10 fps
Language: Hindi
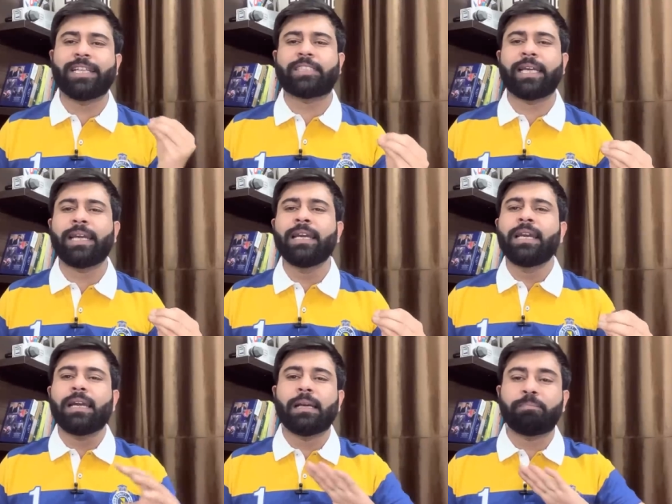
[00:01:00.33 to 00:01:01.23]
से
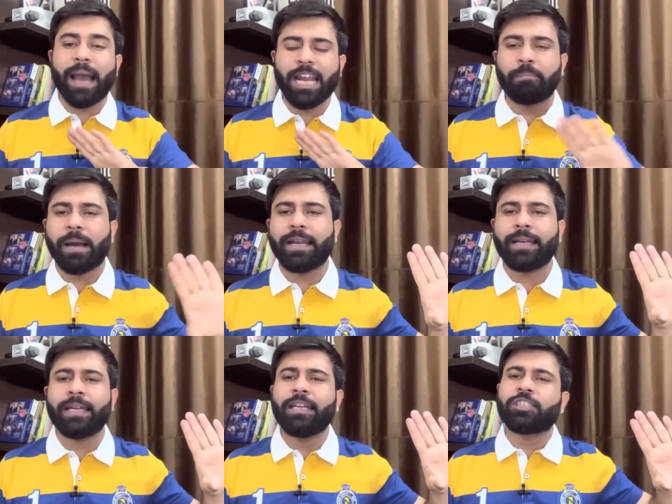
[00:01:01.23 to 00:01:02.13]
पहले पहले
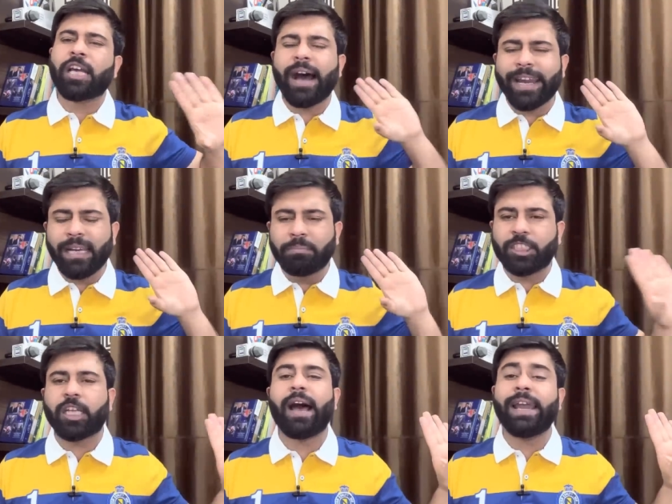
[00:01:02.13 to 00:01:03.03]
सारे
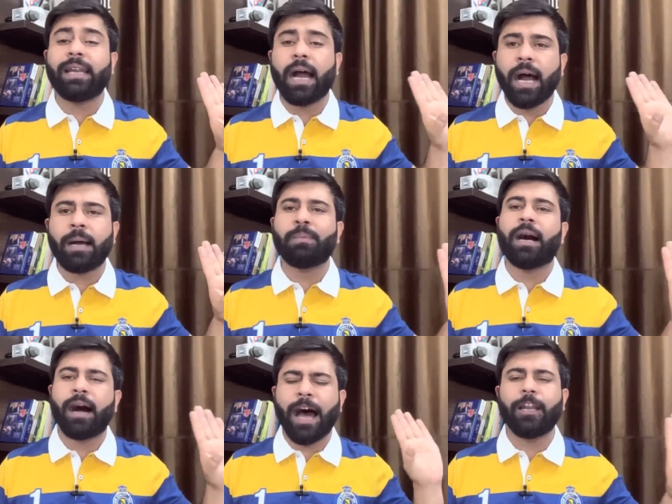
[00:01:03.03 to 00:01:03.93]
मिसाइल अब
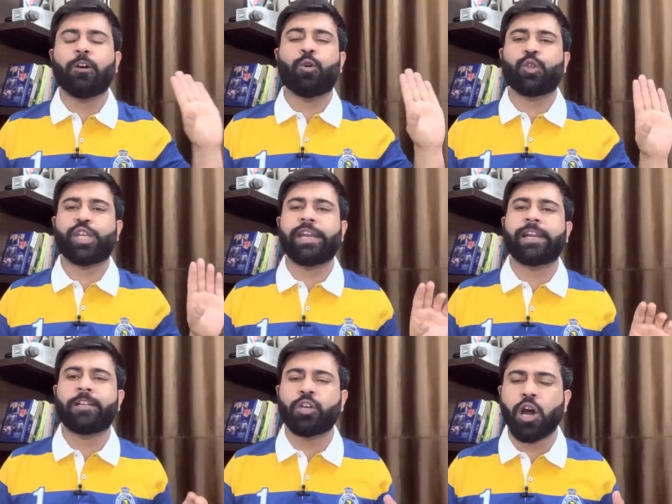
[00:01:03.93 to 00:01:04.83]
हल हो
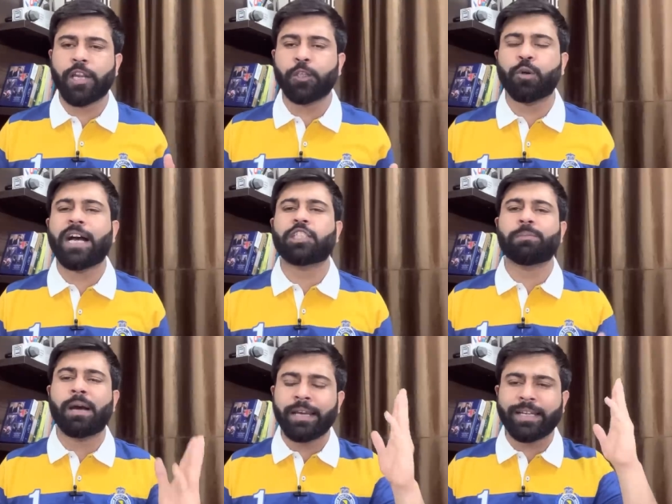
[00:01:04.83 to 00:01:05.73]
जाएंगे डॉलर जो
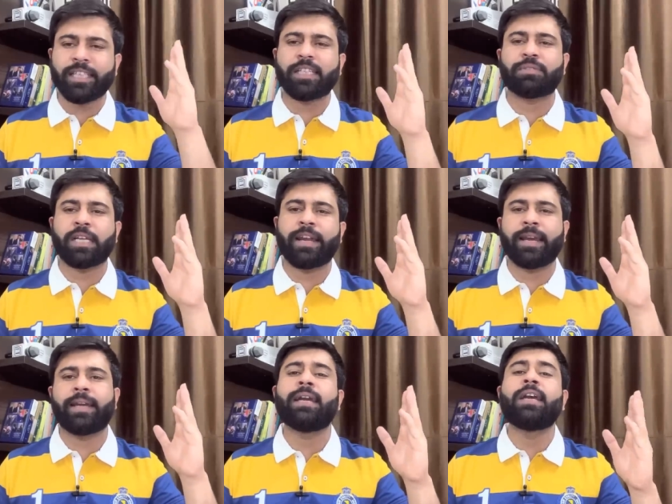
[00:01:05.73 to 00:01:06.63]
आसमान की तरफ जा रहा
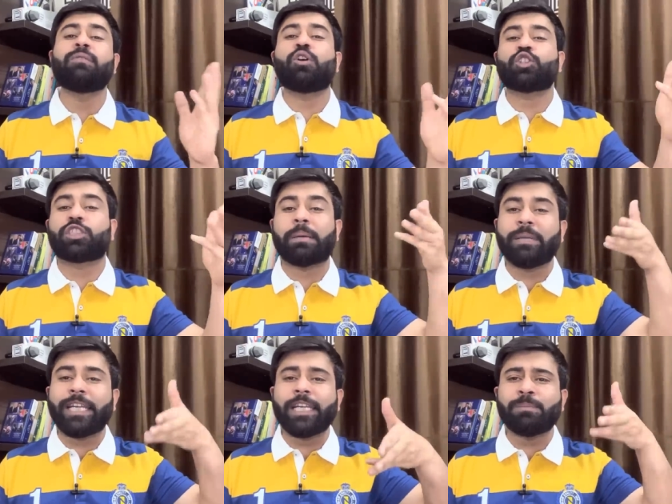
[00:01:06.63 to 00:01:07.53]
है वो
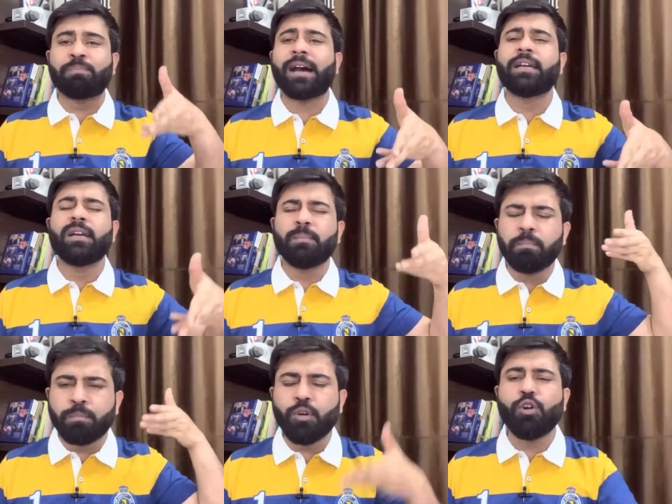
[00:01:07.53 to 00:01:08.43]
जमीन पर
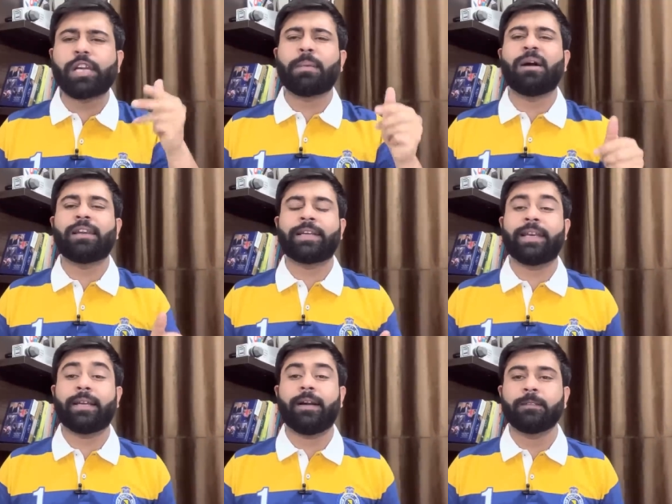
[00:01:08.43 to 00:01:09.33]
मुंह के बल गिरेगा